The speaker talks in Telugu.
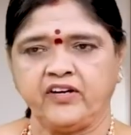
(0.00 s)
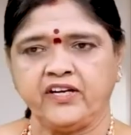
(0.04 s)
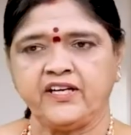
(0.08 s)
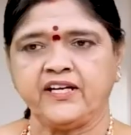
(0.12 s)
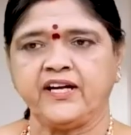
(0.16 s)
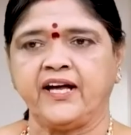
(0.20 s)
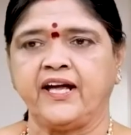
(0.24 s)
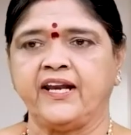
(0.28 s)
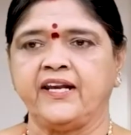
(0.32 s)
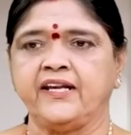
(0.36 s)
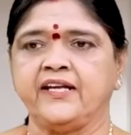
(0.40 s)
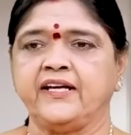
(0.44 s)

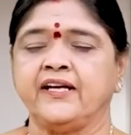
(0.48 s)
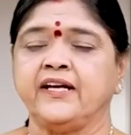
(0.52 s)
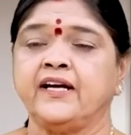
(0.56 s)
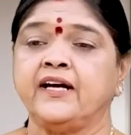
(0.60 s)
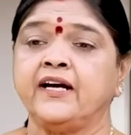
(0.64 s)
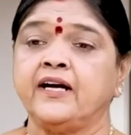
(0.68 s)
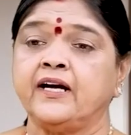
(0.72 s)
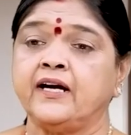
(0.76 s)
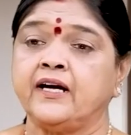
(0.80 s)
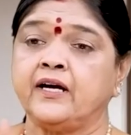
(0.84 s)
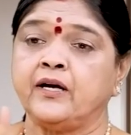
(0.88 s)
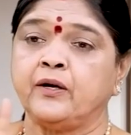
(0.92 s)
వేయాలి
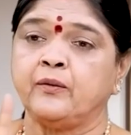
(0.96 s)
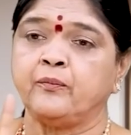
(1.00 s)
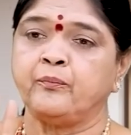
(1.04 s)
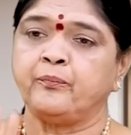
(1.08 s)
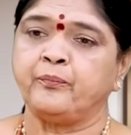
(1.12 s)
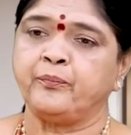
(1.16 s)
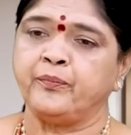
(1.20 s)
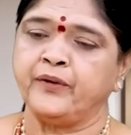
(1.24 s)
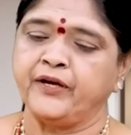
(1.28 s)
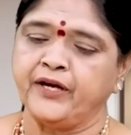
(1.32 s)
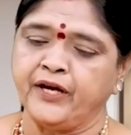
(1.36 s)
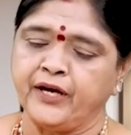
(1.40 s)

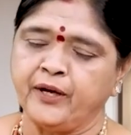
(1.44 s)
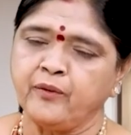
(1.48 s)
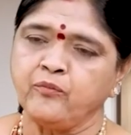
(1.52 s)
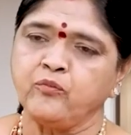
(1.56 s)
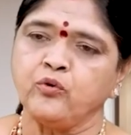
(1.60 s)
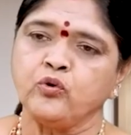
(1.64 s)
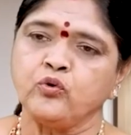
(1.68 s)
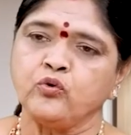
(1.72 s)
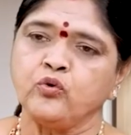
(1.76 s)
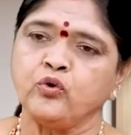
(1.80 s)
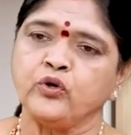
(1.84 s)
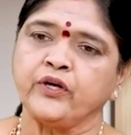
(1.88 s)
ఏ
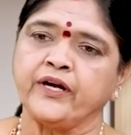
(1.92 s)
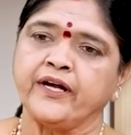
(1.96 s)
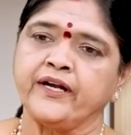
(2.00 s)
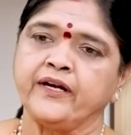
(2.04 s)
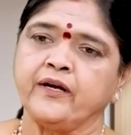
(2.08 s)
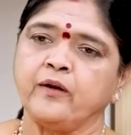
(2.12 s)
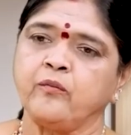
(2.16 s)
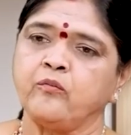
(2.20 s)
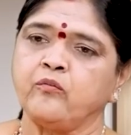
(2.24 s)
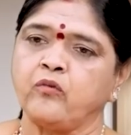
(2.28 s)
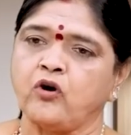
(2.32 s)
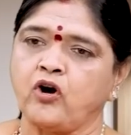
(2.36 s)

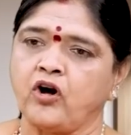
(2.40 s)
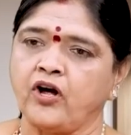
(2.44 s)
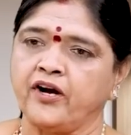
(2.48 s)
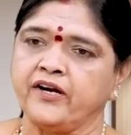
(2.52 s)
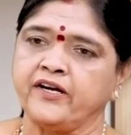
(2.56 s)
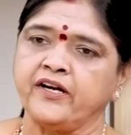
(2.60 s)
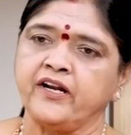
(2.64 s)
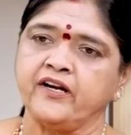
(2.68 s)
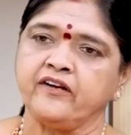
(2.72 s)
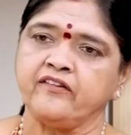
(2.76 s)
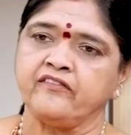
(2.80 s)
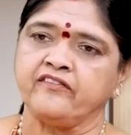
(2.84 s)
ముగ్గుకైనా
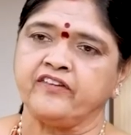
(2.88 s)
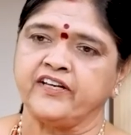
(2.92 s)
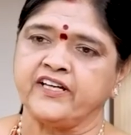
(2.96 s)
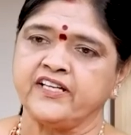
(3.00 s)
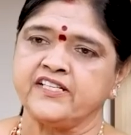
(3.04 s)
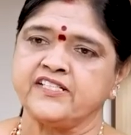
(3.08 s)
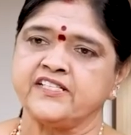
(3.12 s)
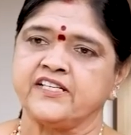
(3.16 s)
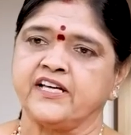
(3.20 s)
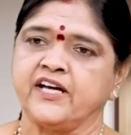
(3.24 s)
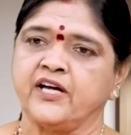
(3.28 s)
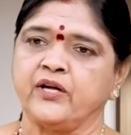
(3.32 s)
బార్డర్
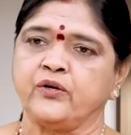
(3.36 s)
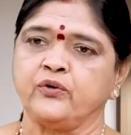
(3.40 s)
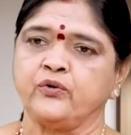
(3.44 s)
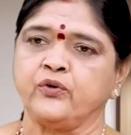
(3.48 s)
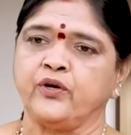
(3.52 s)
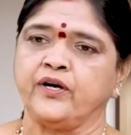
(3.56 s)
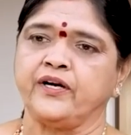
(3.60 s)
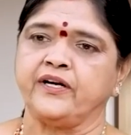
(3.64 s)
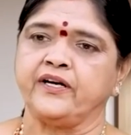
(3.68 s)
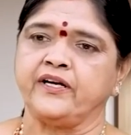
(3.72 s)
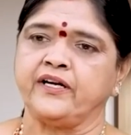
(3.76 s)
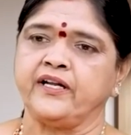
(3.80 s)

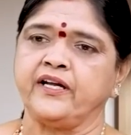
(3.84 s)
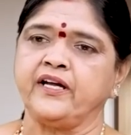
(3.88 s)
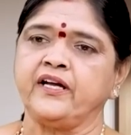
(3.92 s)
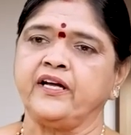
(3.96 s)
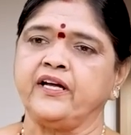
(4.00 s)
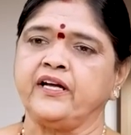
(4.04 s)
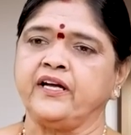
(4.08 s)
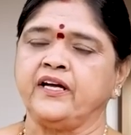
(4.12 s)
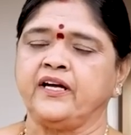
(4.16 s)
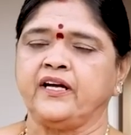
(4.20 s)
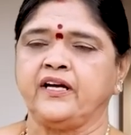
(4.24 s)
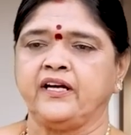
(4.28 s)
వేశారు అంటే
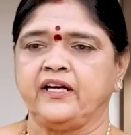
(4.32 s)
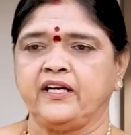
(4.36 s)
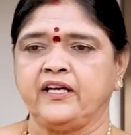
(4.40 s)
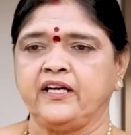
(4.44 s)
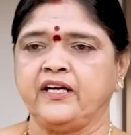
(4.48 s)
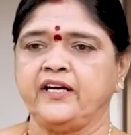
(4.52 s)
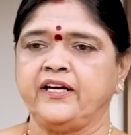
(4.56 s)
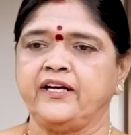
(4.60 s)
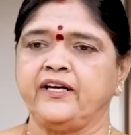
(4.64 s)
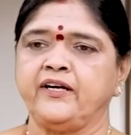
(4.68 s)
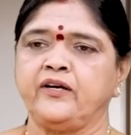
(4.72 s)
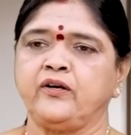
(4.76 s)

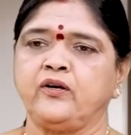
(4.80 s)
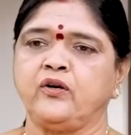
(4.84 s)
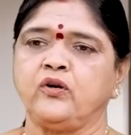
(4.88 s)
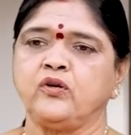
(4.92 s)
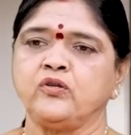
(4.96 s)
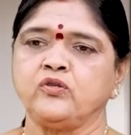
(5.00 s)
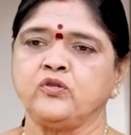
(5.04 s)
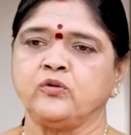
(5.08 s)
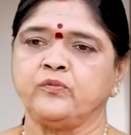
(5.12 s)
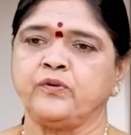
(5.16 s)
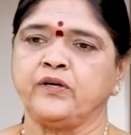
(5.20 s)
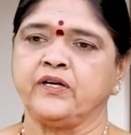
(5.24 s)
ఈ
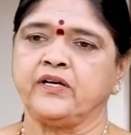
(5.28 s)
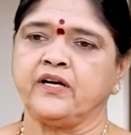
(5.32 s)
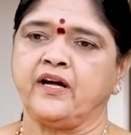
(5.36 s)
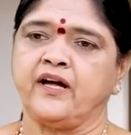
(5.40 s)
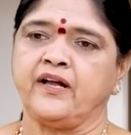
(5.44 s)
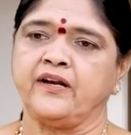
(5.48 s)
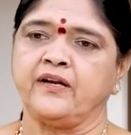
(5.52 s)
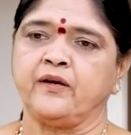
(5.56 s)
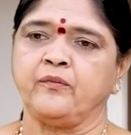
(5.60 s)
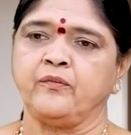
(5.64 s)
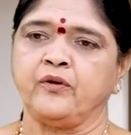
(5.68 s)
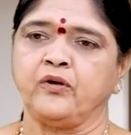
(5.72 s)
ఇంట్లో
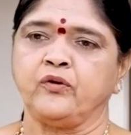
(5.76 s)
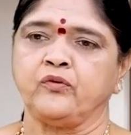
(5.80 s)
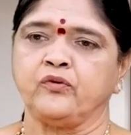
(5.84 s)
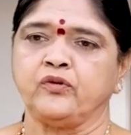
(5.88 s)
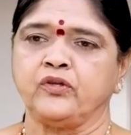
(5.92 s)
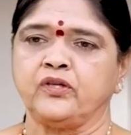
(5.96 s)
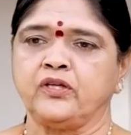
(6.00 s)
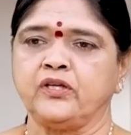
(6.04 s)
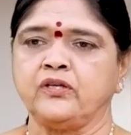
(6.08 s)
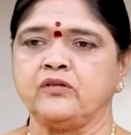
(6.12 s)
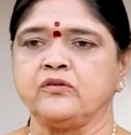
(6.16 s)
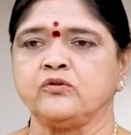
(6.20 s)
శుభకార్యమే
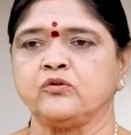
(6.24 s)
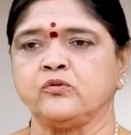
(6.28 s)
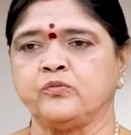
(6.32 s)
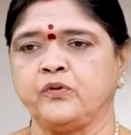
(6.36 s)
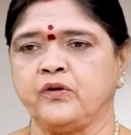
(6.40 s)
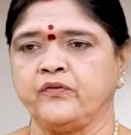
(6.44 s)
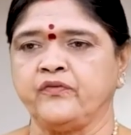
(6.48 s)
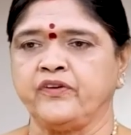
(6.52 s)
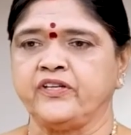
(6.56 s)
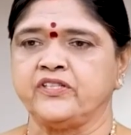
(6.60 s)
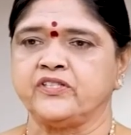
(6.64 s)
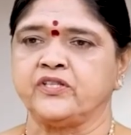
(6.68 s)
ఉంది
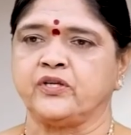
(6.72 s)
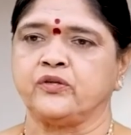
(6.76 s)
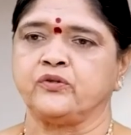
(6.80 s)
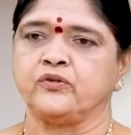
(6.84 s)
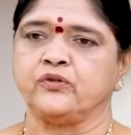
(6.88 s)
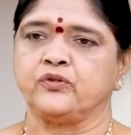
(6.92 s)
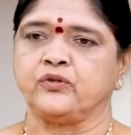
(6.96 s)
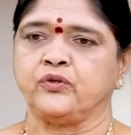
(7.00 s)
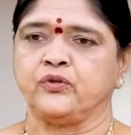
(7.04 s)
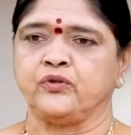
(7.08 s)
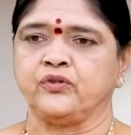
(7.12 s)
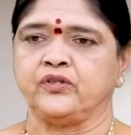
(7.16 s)
శుభమే
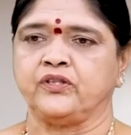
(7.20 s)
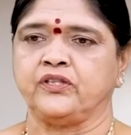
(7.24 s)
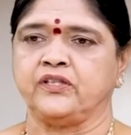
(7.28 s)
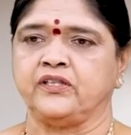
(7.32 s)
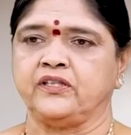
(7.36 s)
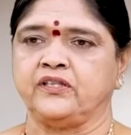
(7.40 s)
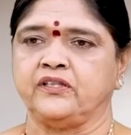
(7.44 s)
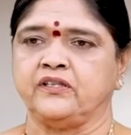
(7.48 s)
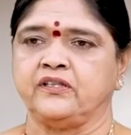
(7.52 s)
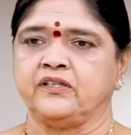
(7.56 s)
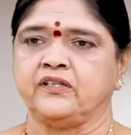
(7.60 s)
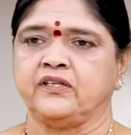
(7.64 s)

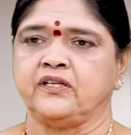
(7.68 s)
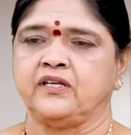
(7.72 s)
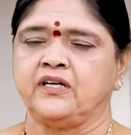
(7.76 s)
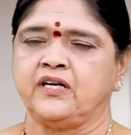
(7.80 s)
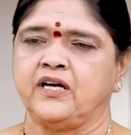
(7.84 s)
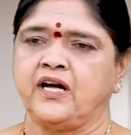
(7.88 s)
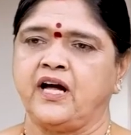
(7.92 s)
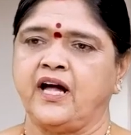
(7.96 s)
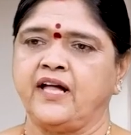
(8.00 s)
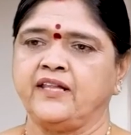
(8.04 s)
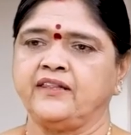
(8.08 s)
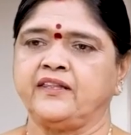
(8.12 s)
జరుగుతుంది
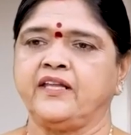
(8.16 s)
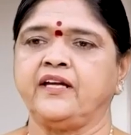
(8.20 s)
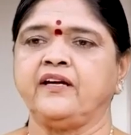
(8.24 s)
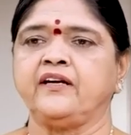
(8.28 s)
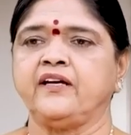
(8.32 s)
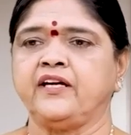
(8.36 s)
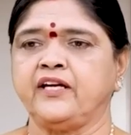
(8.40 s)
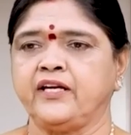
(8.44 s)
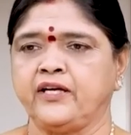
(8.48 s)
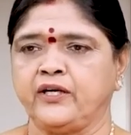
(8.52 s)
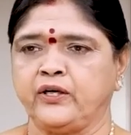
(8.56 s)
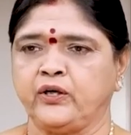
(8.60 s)
అంటే
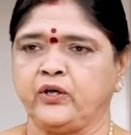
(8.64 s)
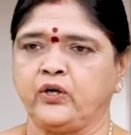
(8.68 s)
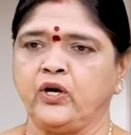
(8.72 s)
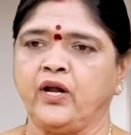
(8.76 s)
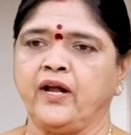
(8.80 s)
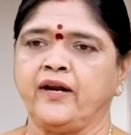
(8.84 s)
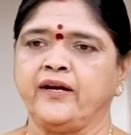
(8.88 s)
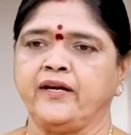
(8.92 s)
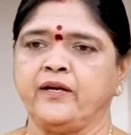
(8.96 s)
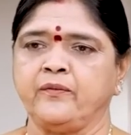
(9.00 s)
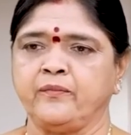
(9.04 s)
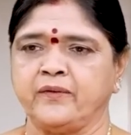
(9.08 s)
ఈ
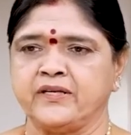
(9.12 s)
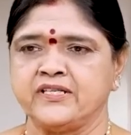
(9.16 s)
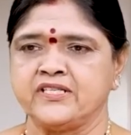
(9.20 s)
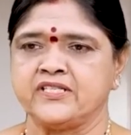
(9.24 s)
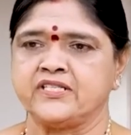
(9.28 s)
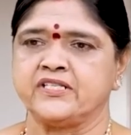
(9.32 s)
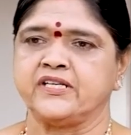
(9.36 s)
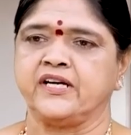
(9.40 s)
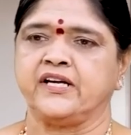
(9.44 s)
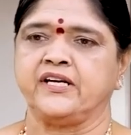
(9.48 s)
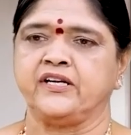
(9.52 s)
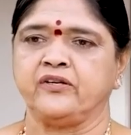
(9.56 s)
ఇంట్లో అన్నీ
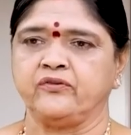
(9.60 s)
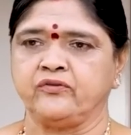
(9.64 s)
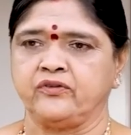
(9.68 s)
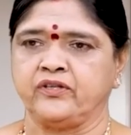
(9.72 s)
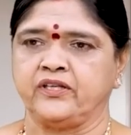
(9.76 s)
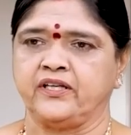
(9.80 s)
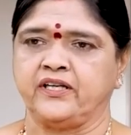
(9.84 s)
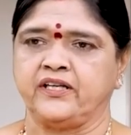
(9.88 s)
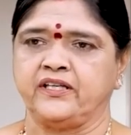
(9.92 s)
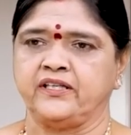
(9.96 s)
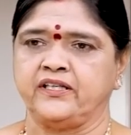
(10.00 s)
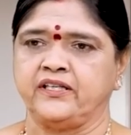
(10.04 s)
మంచిగానే
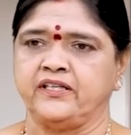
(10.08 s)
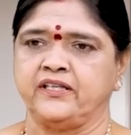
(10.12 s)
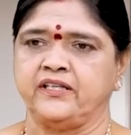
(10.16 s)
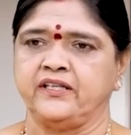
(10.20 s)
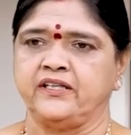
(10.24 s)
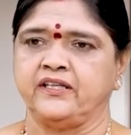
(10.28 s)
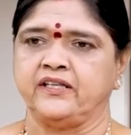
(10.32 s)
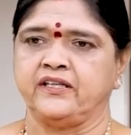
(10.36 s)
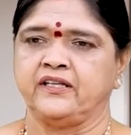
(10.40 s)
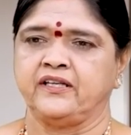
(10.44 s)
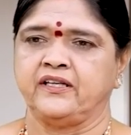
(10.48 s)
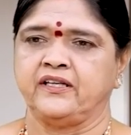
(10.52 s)
ఉన్నాయి